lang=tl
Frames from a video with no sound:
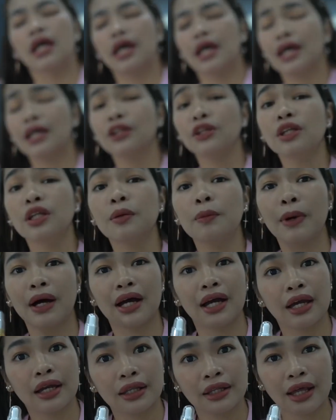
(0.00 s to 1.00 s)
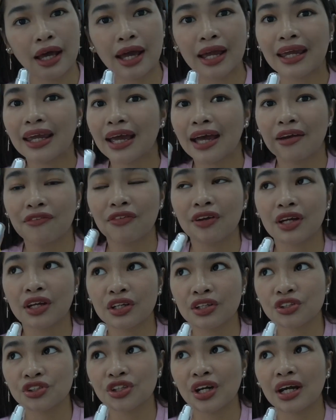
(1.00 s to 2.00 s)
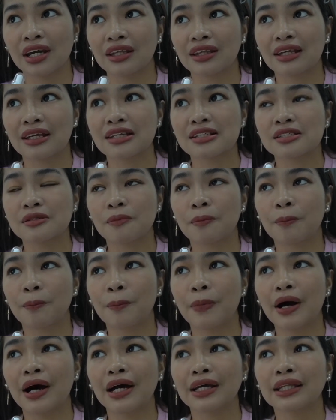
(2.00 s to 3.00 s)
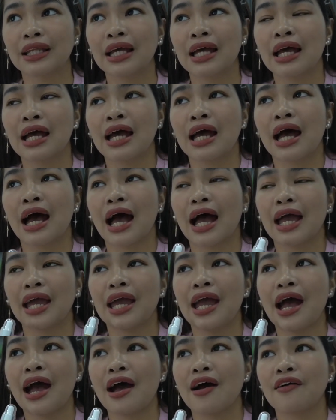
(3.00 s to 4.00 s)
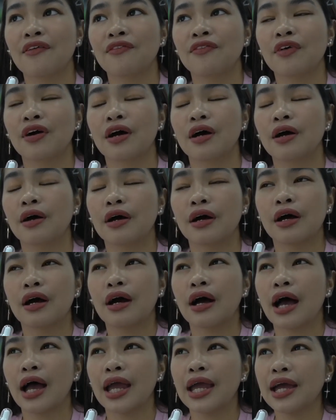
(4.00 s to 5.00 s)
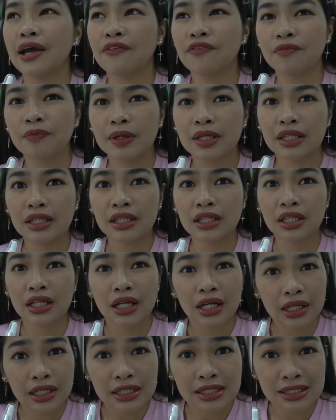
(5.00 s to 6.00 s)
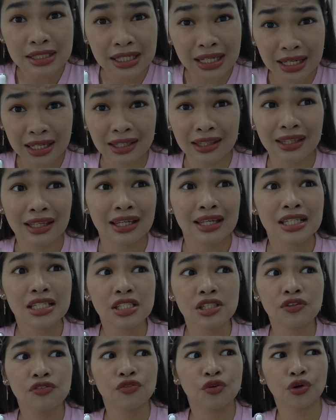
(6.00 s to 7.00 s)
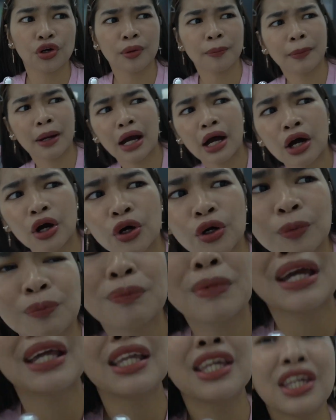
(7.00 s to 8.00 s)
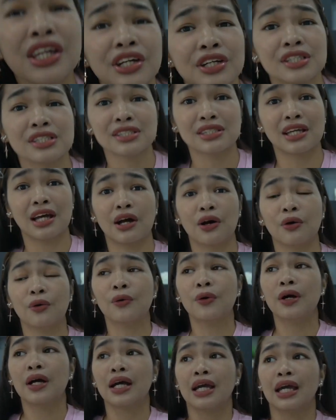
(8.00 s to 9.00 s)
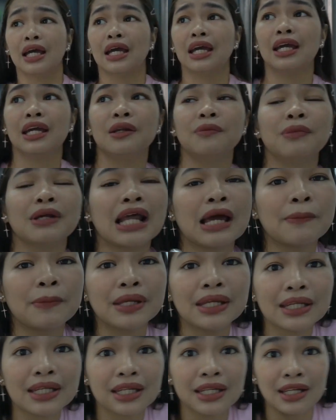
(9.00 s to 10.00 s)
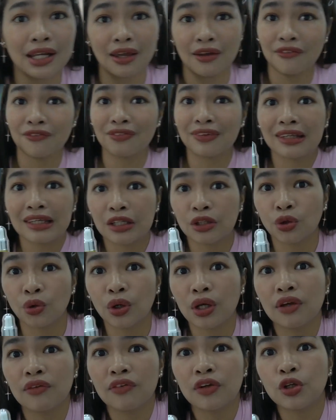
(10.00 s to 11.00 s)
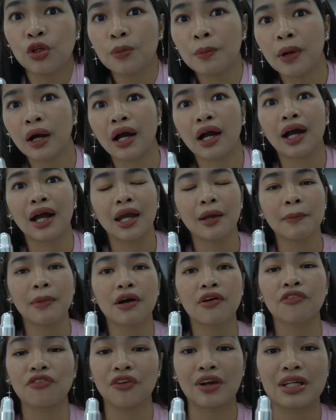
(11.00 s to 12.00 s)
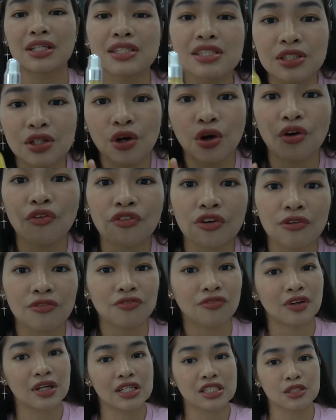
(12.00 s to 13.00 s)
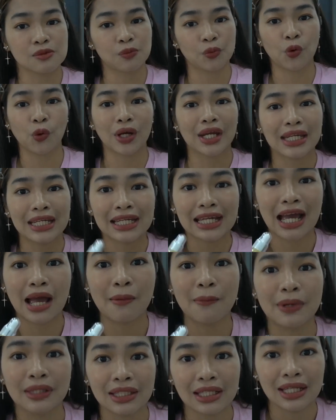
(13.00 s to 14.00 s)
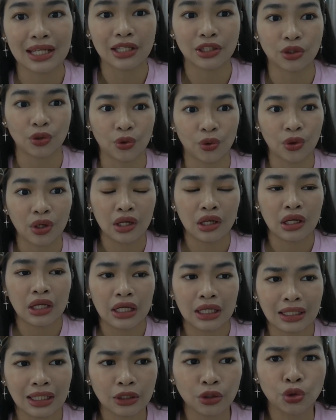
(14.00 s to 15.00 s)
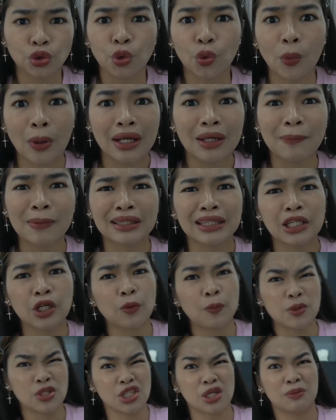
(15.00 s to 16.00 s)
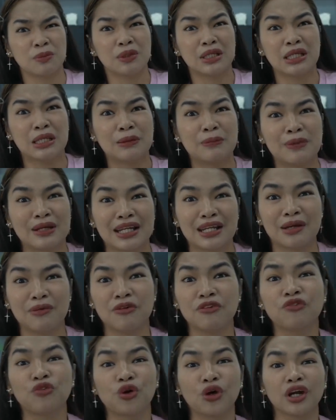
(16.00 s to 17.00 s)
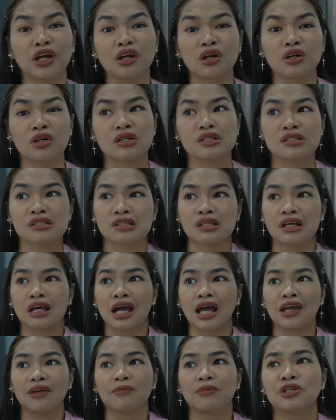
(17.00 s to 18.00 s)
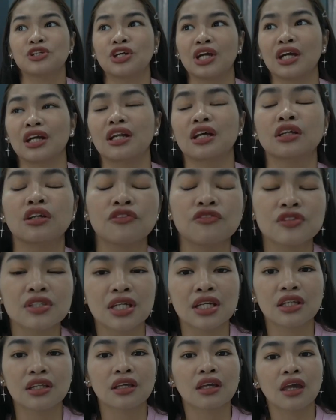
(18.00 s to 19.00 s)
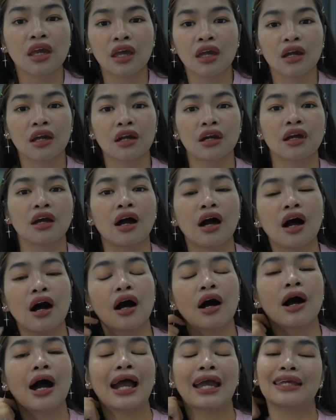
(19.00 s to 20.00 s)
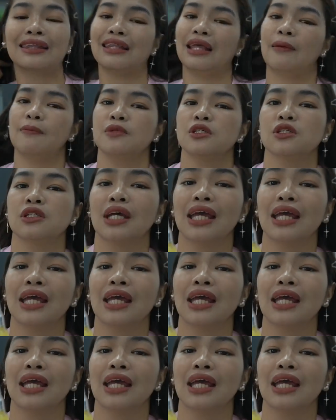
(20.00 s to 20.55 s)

Ito naman, I haven't tried this but I have I have been seeing this for about many years now. And marami nag-rave dito, even yung mga ibang friends ko from Facebook, ginagamit nila to. And I don't know why, but di ko pa siya binibili before because I've been trying a lot of skincare uh, items.